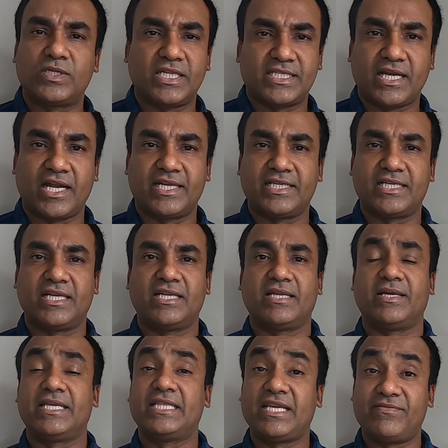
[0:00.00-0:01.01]
குற்றச்சாட்டுகள்
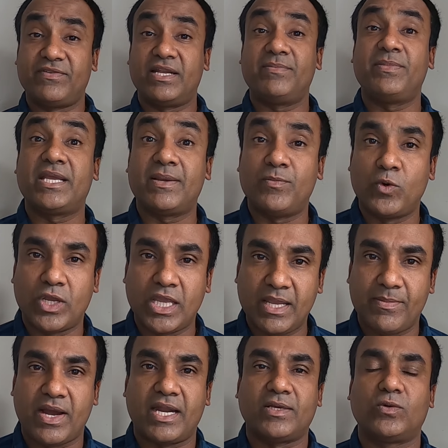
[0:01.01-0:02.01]
இதைவிட மிக
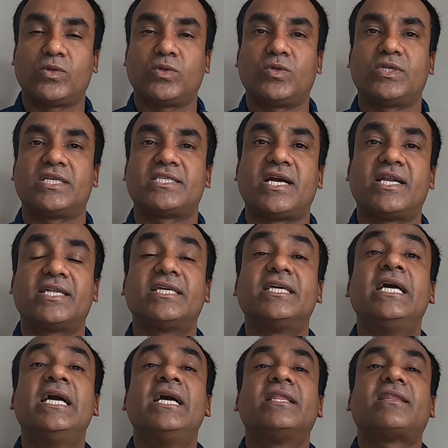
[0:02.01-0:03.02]
முக்கியமான ஒரு குற்றச்சாட்டு
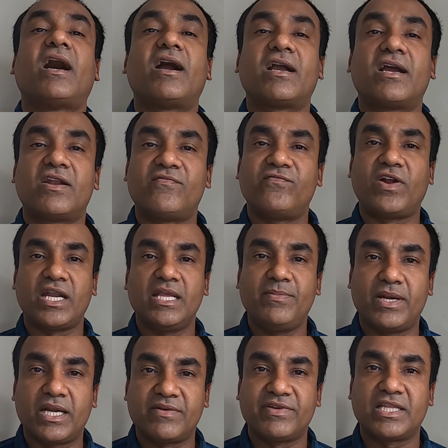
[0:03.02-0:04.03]
தாங்கள்
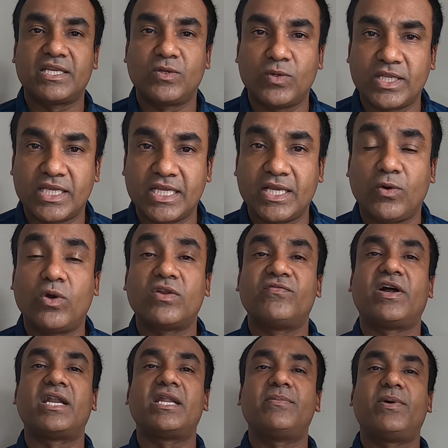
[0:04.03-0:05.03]
வழிபடுவதற்குரிய ஒரு
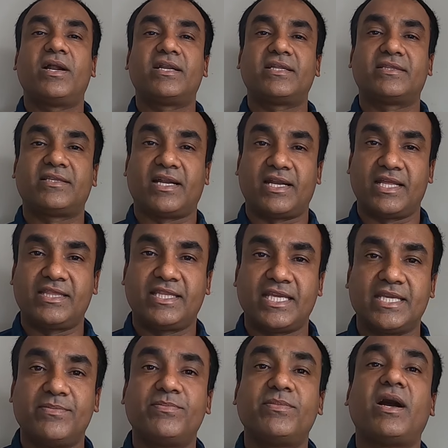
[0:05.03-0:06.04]
வழிபாட்டு
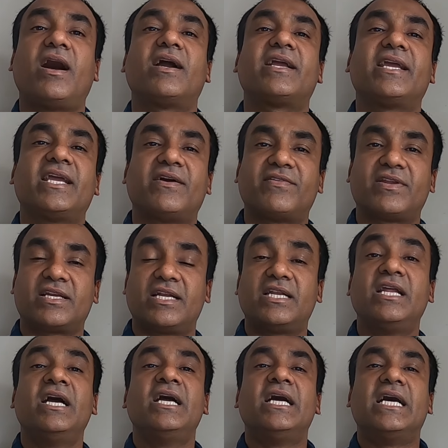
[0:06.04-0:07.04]
தளத்தையும் அங்கே
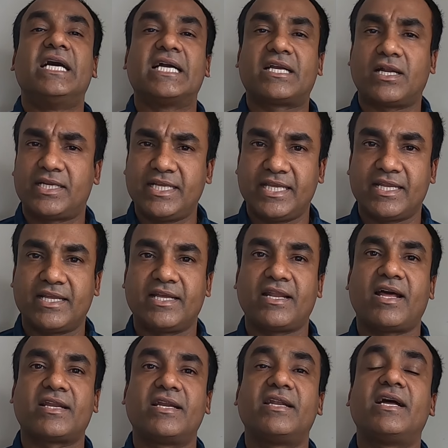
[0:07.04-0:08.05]
அவர்கள்
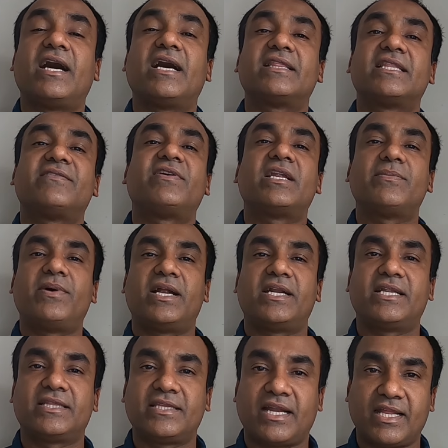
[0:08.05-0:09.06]
கட்டியிருக்கிறார்கள் அந்த
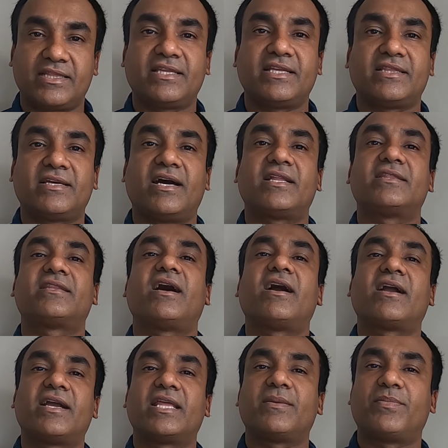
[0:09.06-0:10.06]
வழிபாட்டு தளத்தை தான்
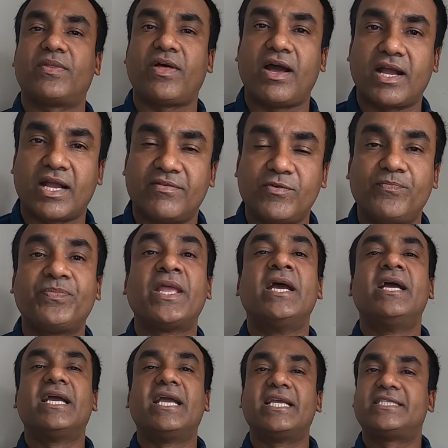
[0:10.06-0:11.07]
தாக்க இருப்பதாகவும்
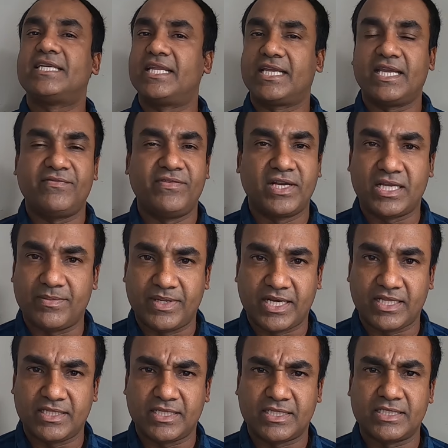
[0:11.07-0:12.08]
எச்சரிக்கை
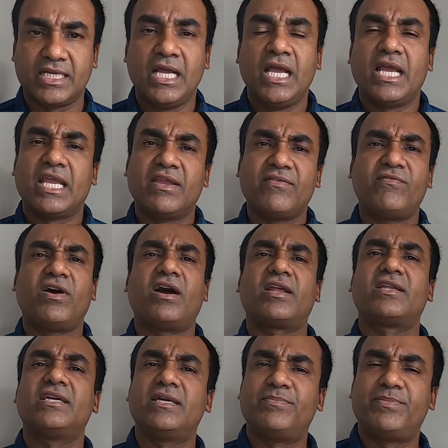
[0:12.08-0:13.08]
விடுக்கப்பட்டிருந்தது
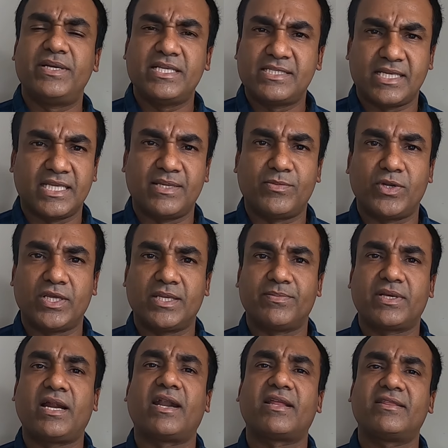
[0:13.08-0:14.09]
இவ்வாறு எப்படி செய்ய
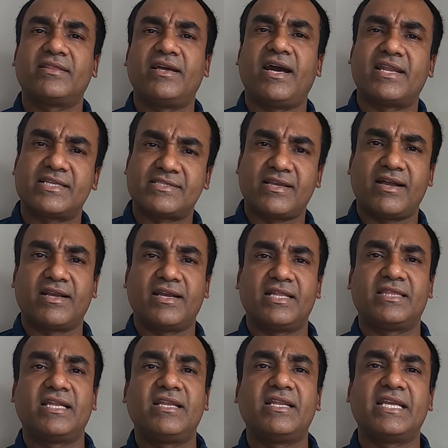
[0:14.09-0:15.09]
முடியும் கடந்த
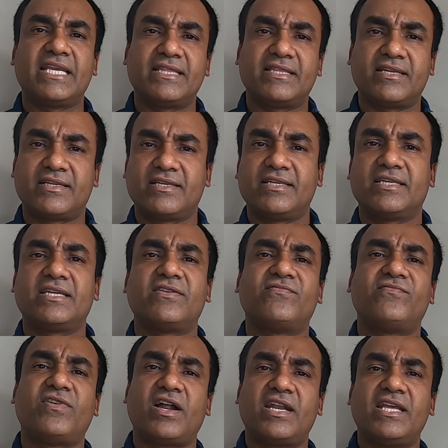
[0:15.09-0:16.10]
அரசாங்கத்தில் இதற்கு
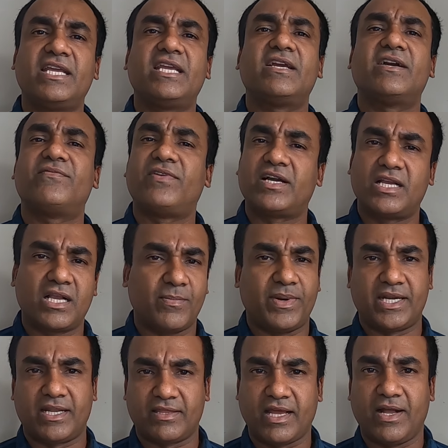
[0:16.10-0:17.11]
வழி
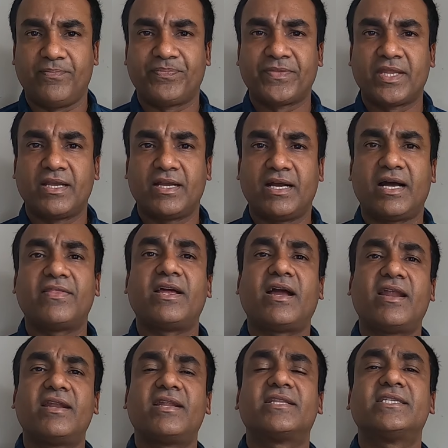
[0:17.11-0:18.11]
வகுக்கப்பட்டதா அத
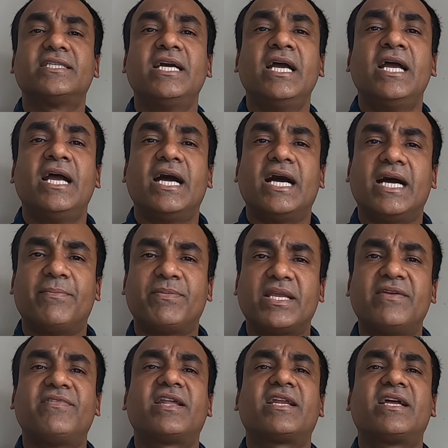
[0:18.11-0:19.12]
அல்லது
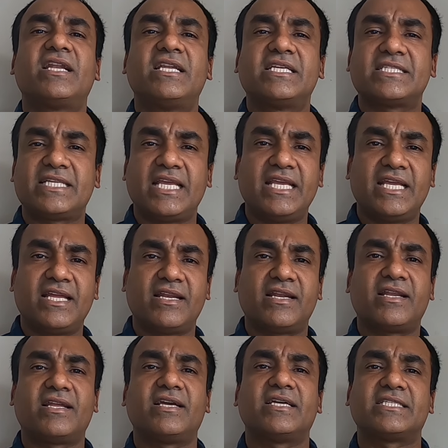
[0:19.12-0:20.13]
இவர்கள்
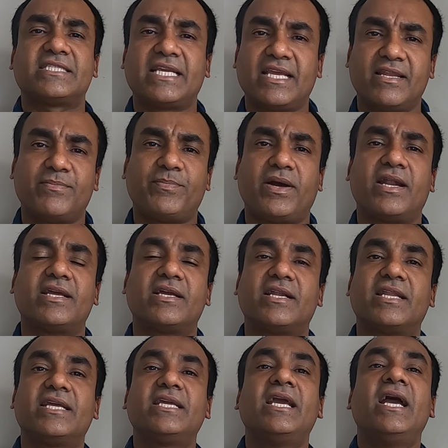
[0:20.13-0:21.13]
செய்கின்ற
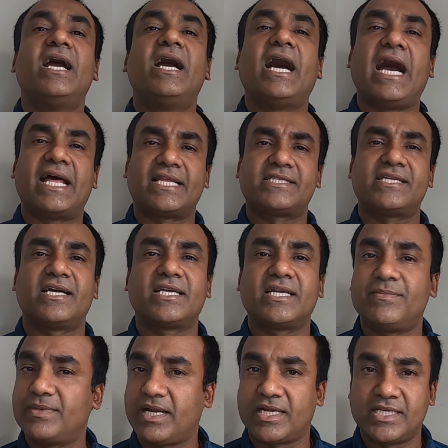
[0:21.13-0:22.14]
செயல்பாடுகளை
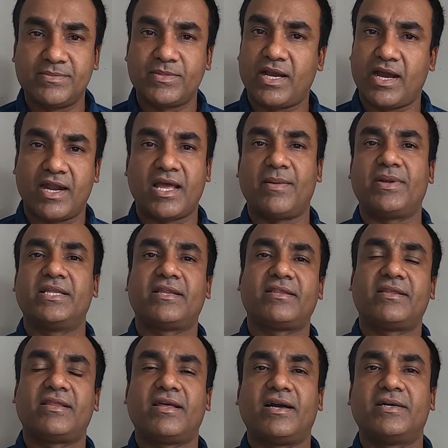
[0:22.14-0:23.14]
அரசாங்கம் கண்டும் காணாமல்
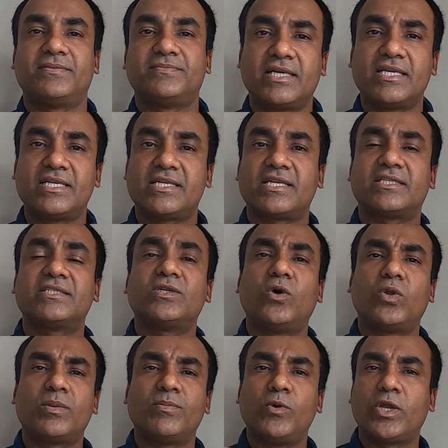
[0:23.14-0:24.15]
இருந்ததா என்றது
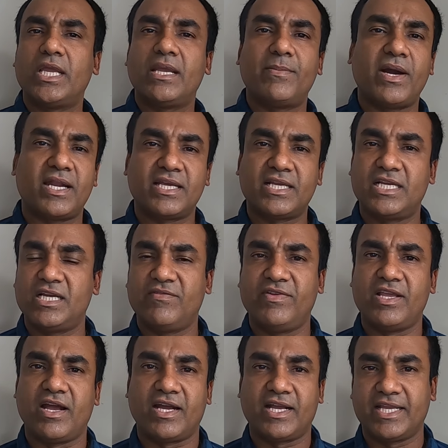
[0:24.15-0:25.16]
ஒரு முக்கியமான
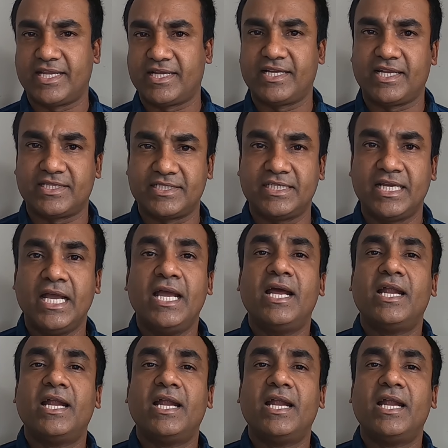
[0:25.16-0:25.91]
கேள்வியாக இருக்கிறது